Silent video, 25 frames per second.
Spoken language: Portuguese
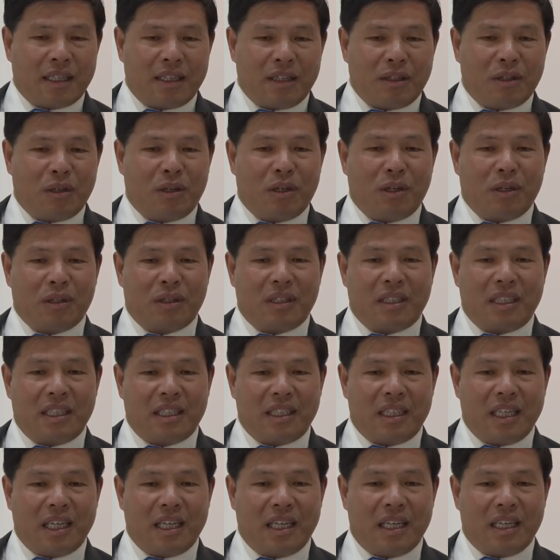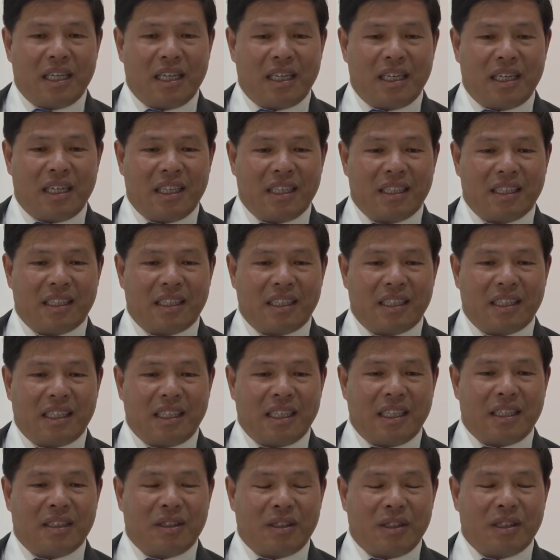de não terem
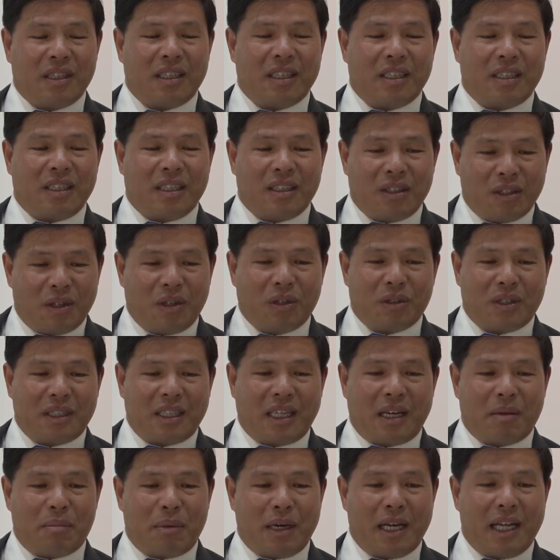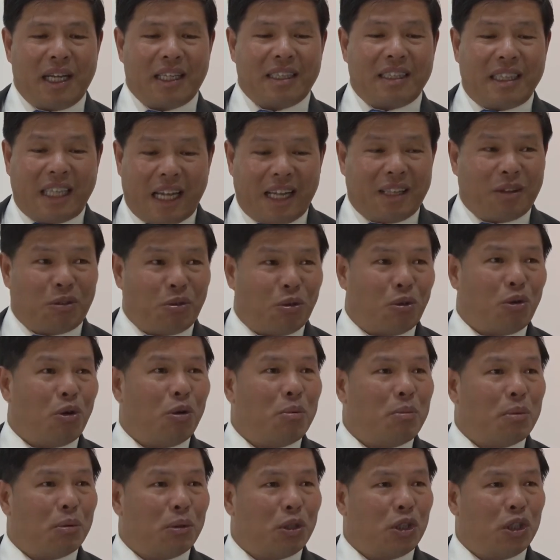de, de, não trabalhar tanto
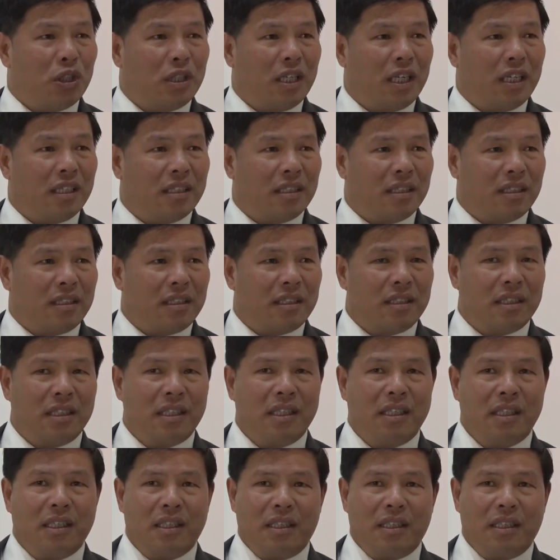como os chineses.